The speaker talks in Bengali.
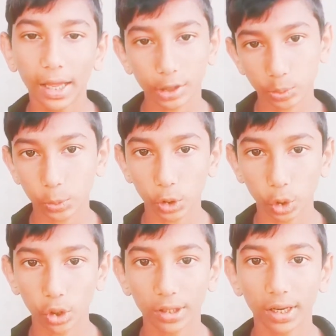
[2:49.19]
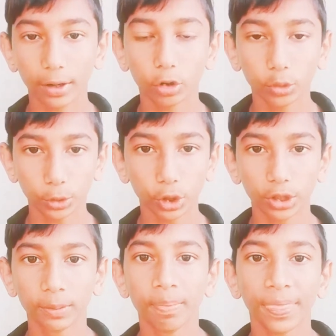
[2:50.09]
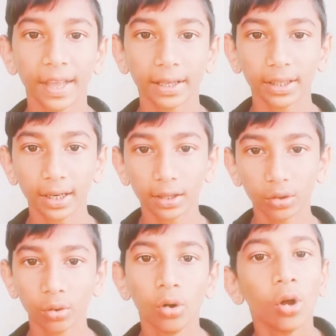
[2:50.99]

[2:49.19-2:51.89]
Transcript: এক্সপোর্ট করে দিলেন খুব সহজ এক্ষেত্রে কিন্তু